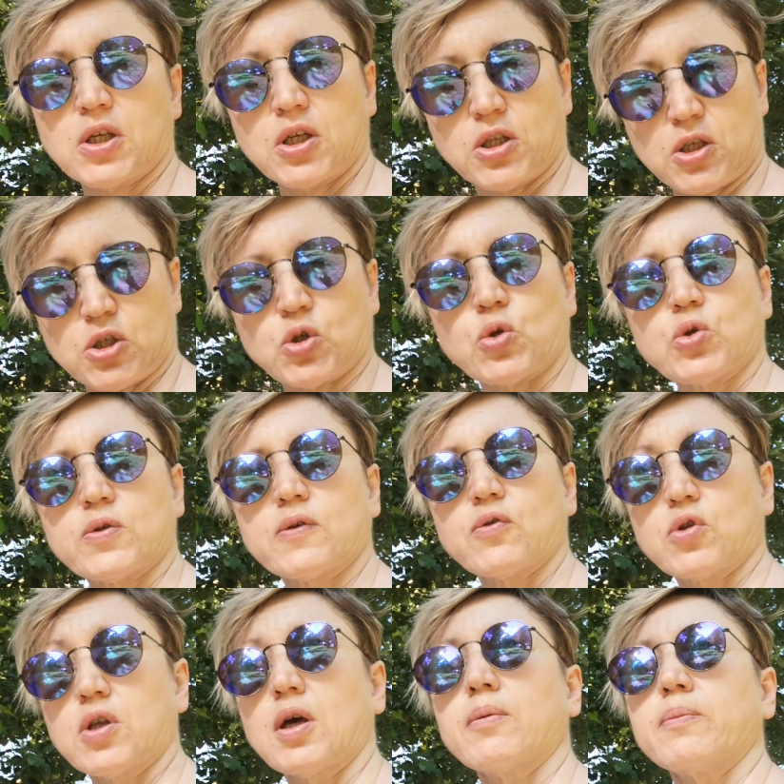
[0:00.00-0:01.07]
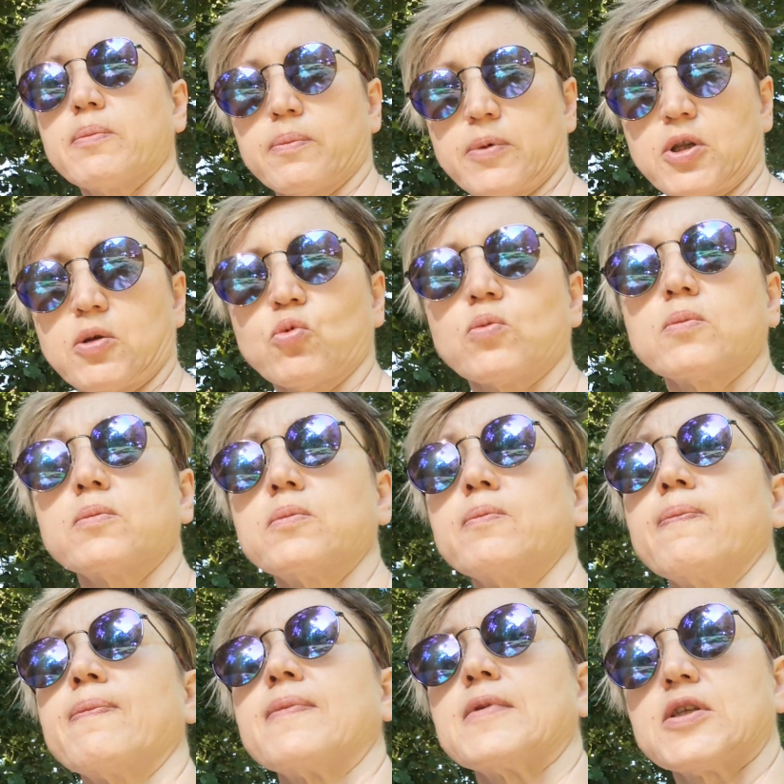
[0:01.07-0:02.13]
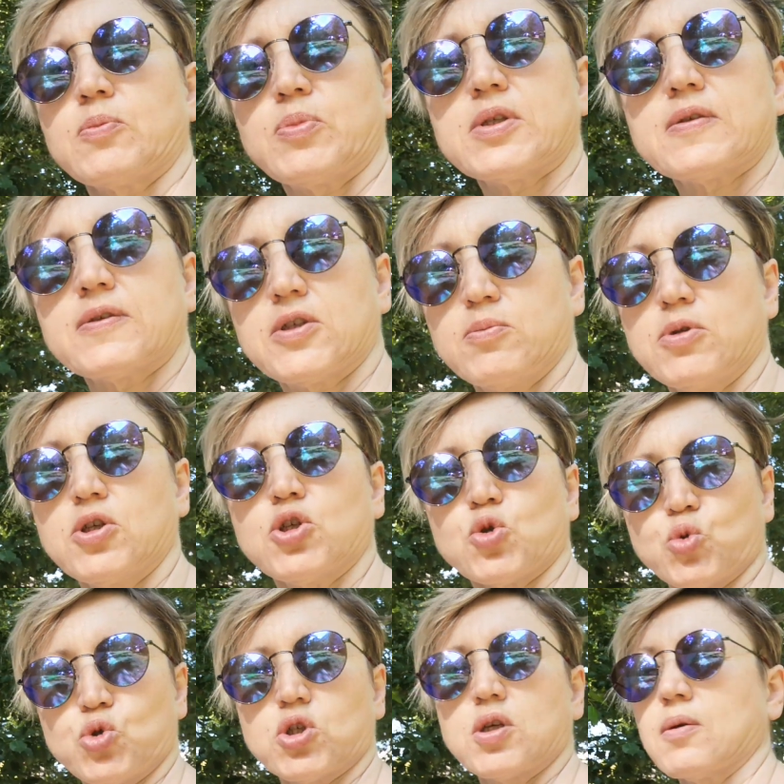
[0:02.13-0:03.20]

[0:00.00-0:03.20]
секреты раскрою своего дня, поэтому записывайте, берите ручки. Не